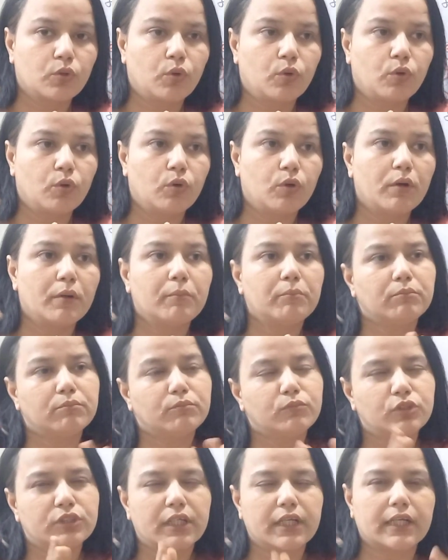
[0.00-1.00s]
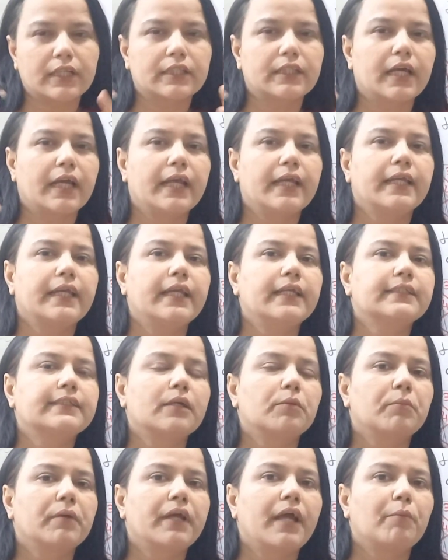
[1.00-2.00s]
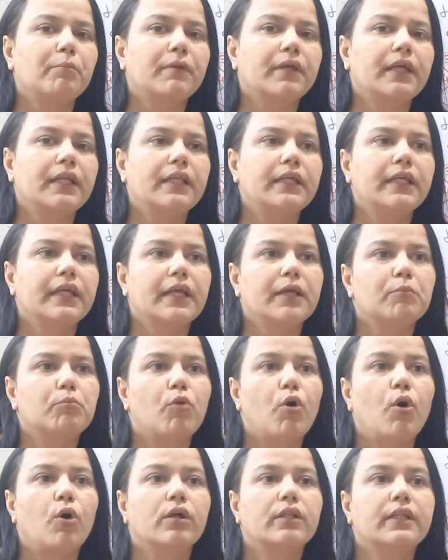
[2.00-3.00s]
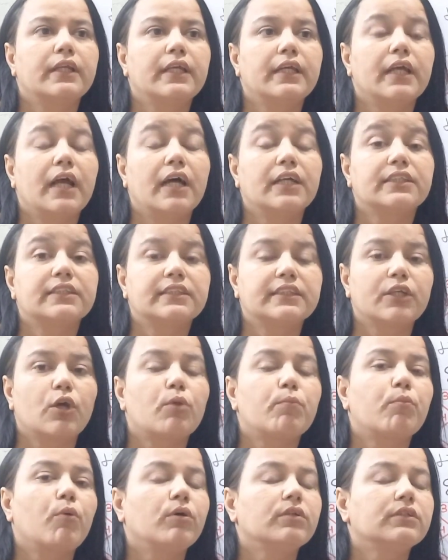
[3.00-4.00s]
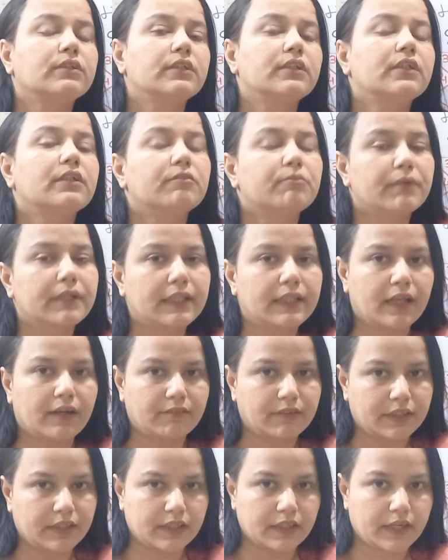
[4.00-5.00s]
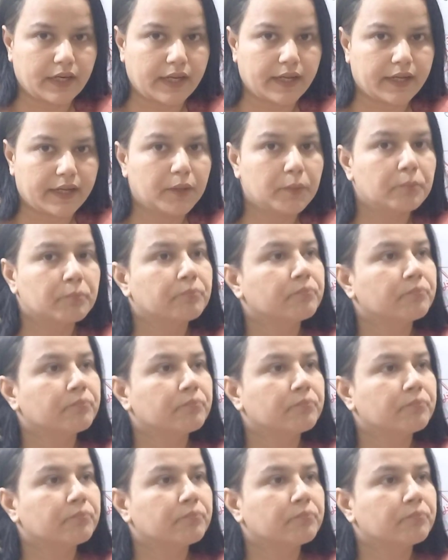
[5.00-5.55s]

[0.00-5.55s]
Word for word: तो मुझे लगता है ये समय आपके लिए बहुत ही अच्छे और पॉजिटिव बदलाव लेकर आएगा